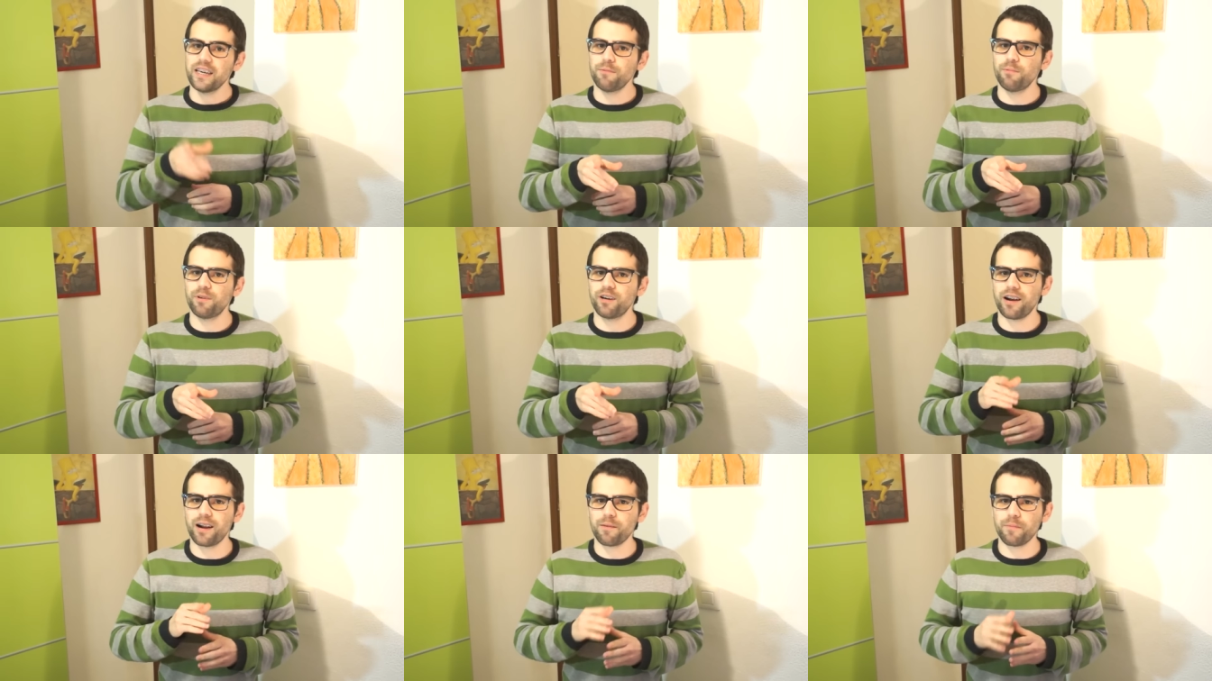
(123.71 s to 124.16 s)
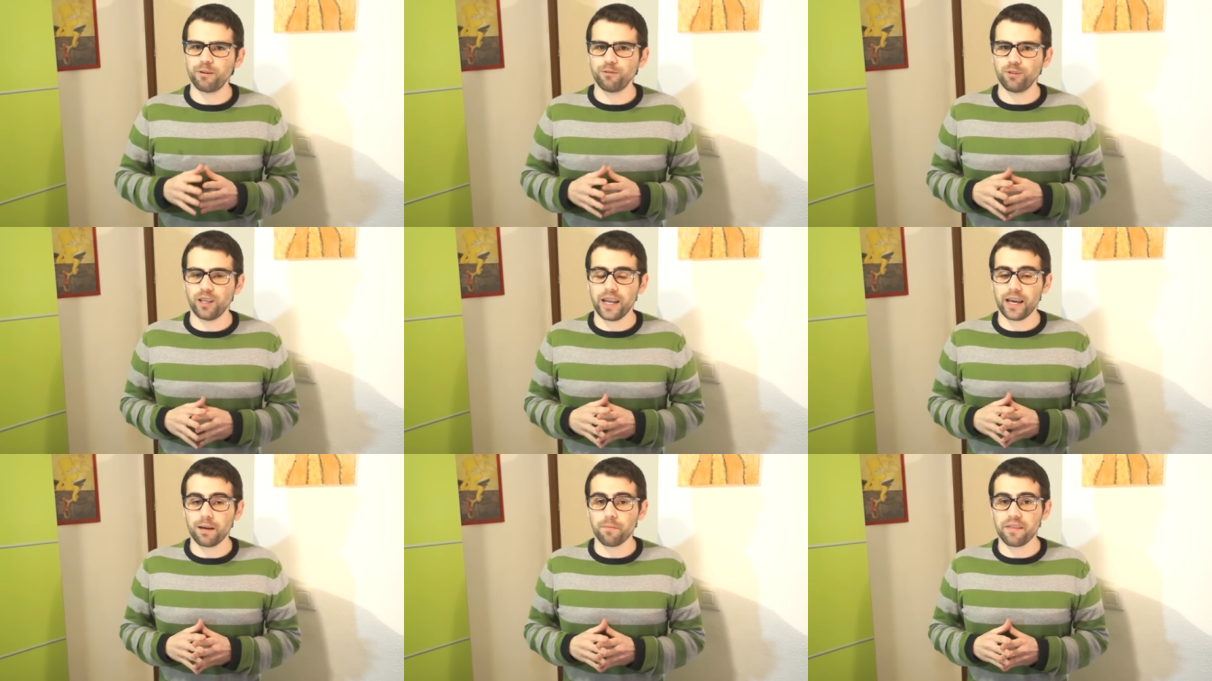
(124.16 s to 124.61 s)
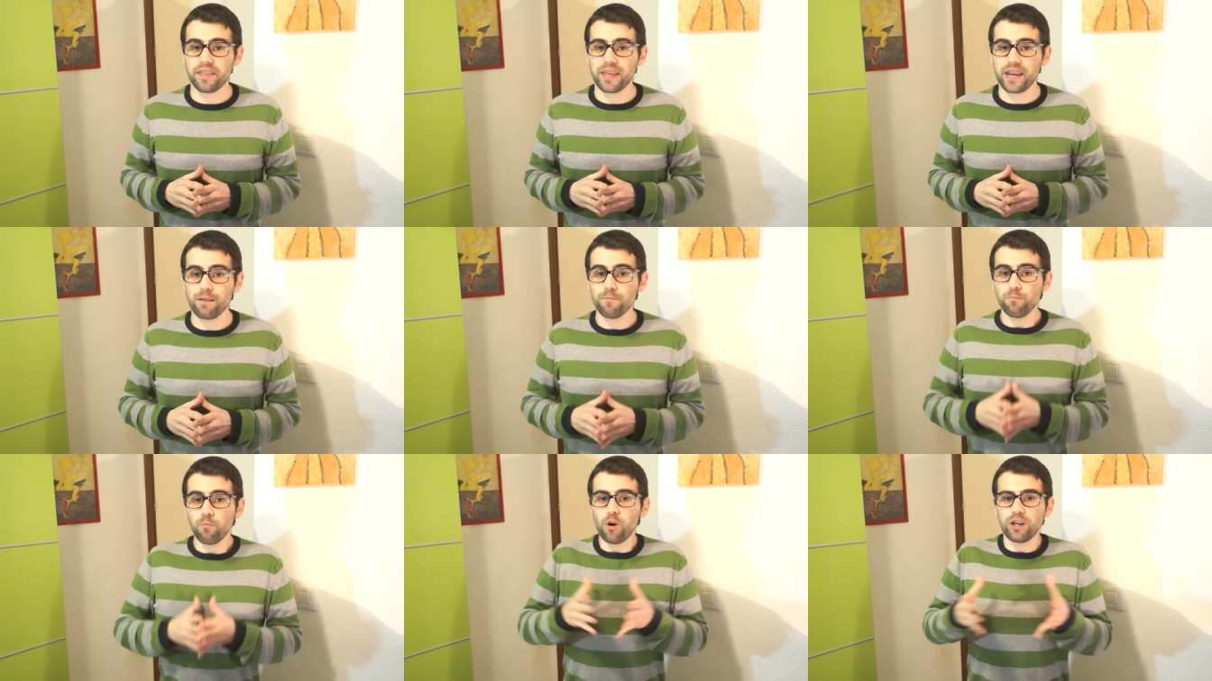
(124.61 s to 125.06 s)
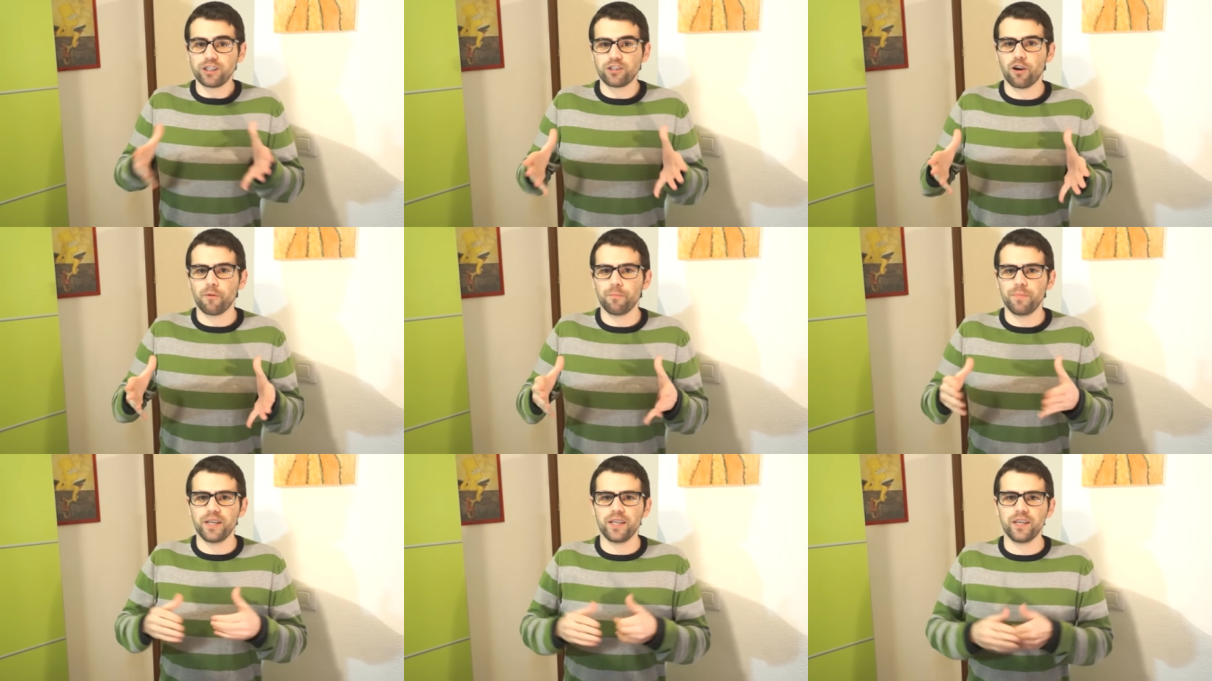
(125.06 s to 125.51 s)
Y bueno, ahora me gustaría que me dierais
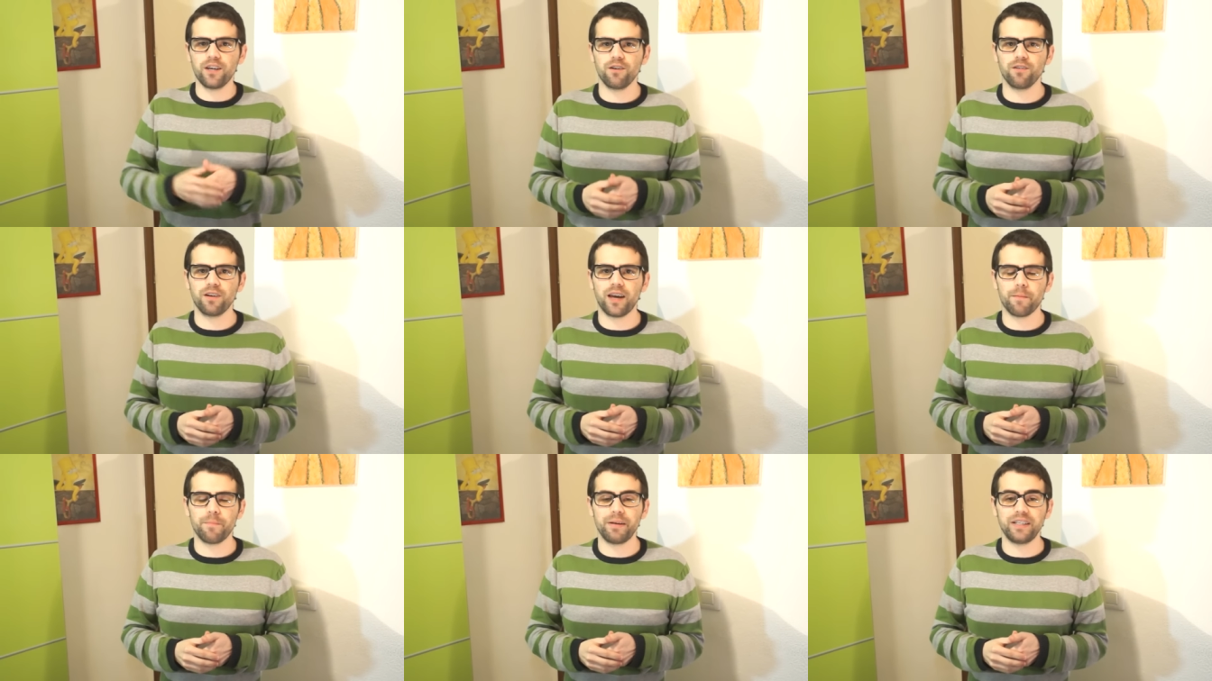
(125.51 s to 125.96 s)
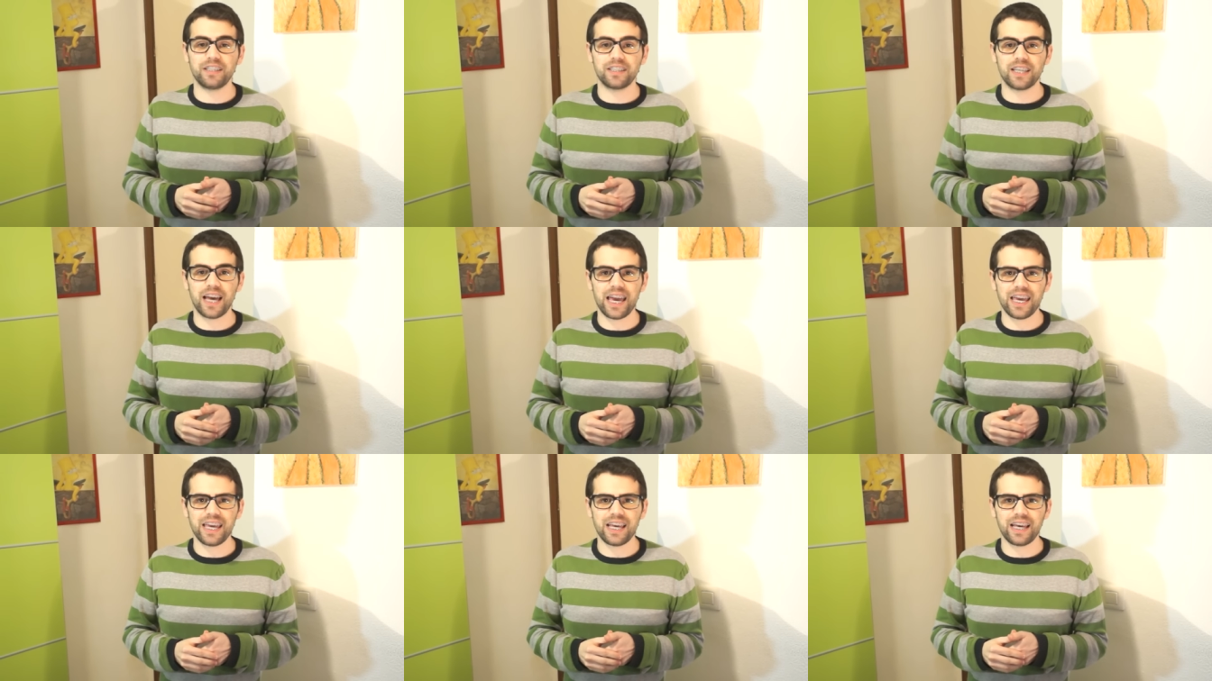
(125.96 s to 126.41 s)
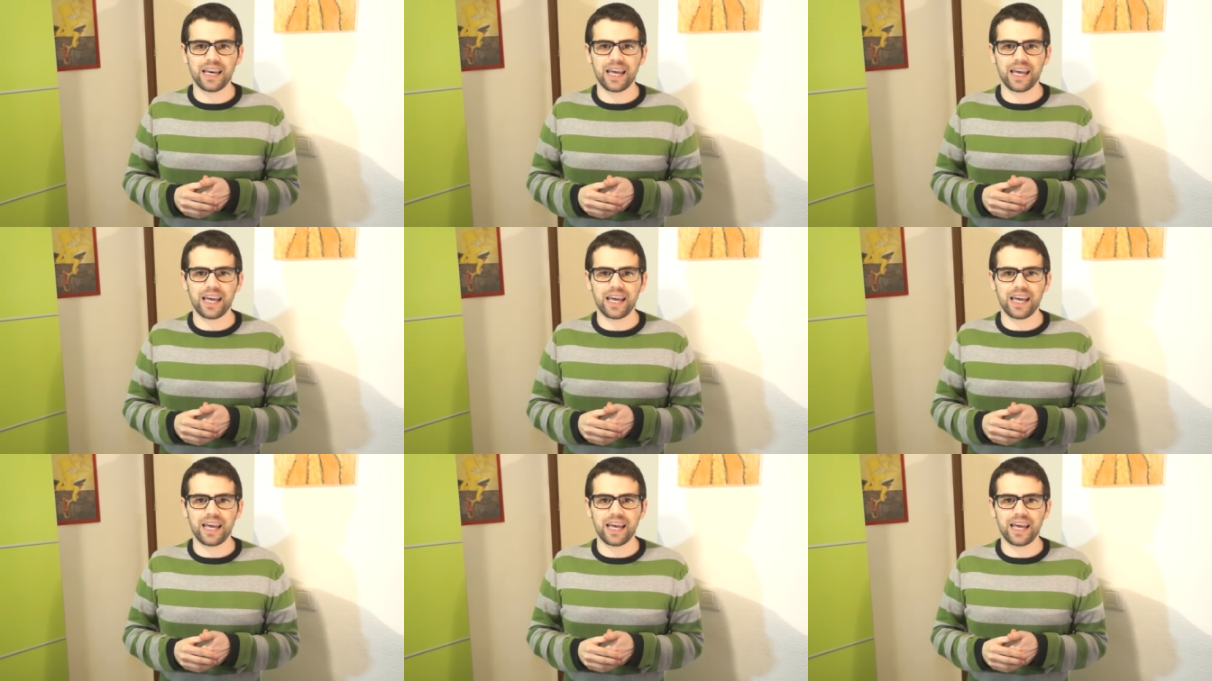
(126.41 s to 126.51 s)
vuestra opinión. ¿Qué pensáis?